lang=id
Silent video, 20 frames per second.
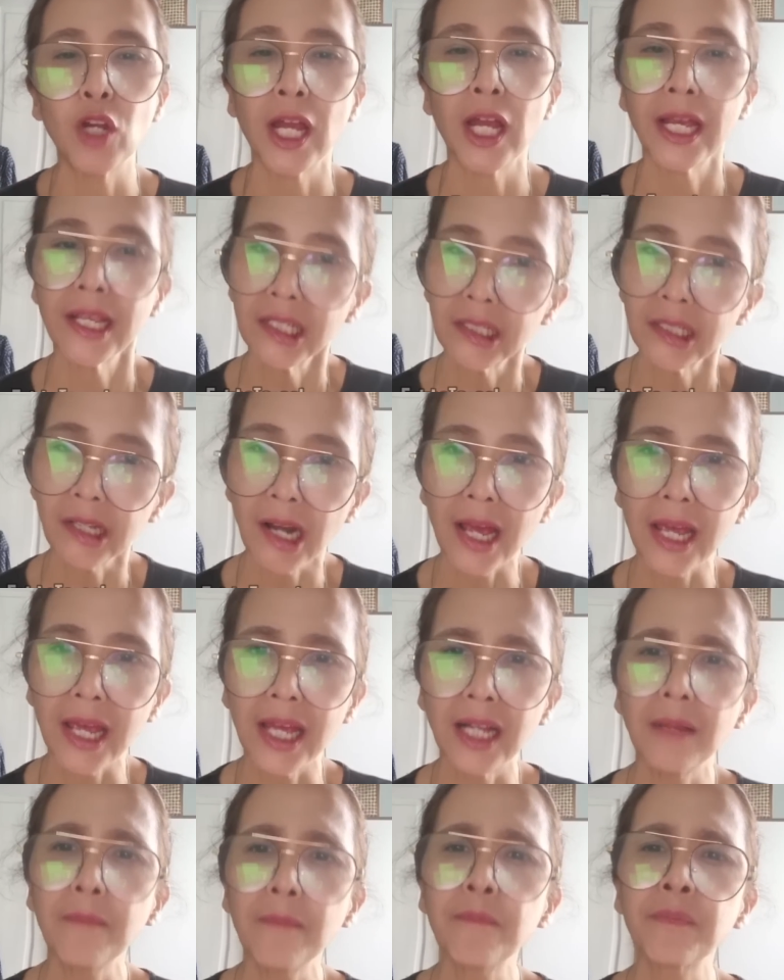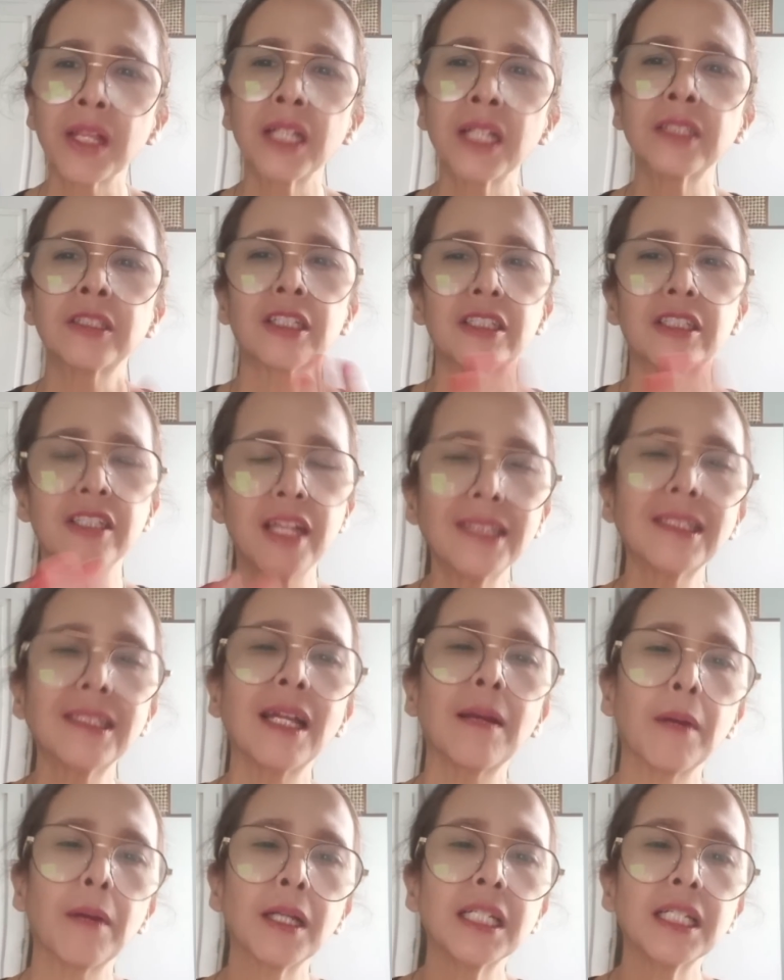bola Israel
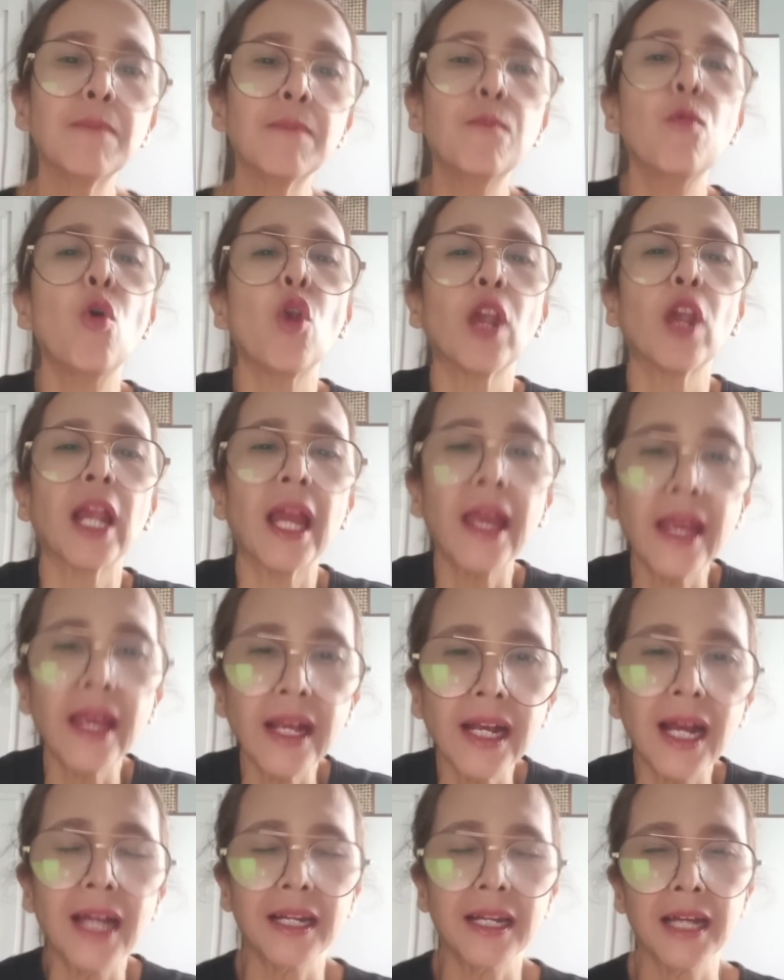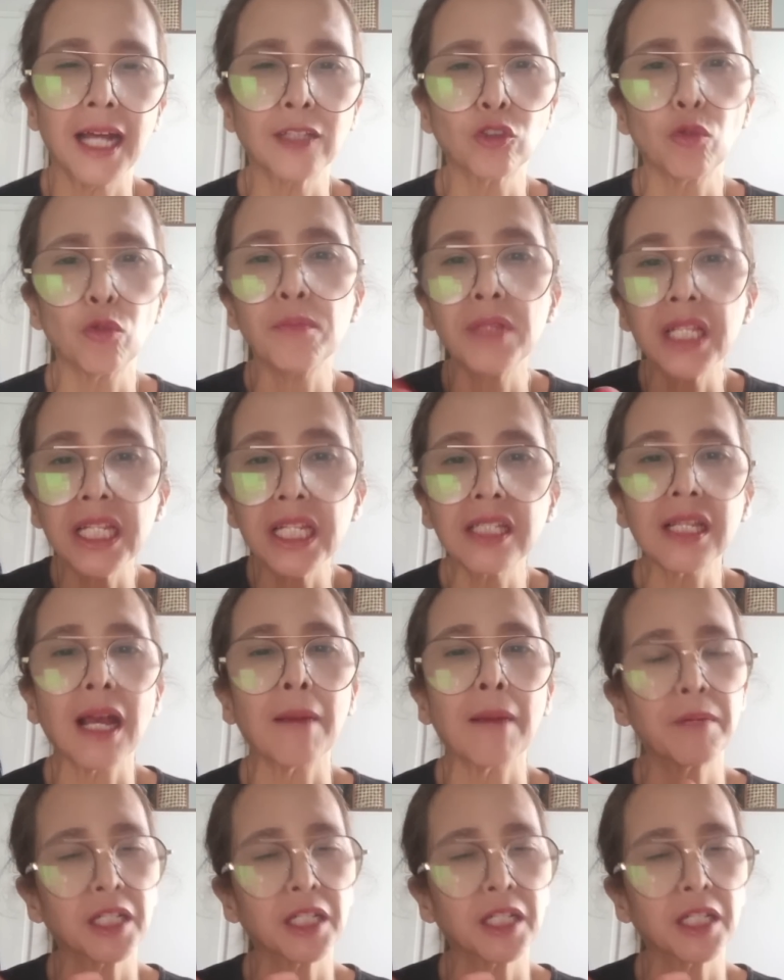ternyata dibolehkan atau bisa